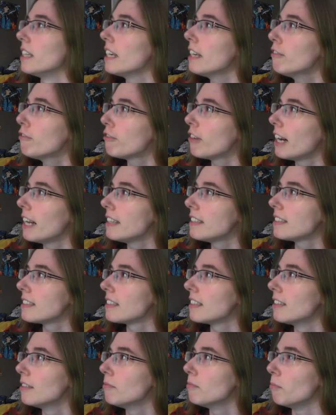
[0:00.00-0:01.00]
Jedenfalls,
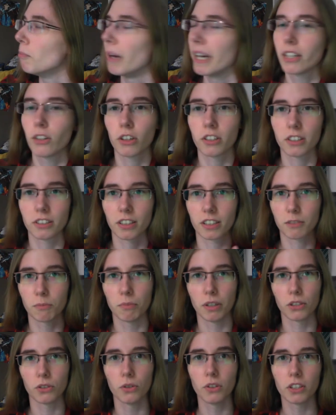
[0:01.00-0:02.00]
ähm, mein Gott, ist das ein
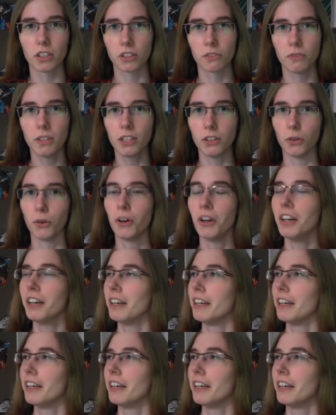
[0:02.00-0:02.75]
persönliches Video.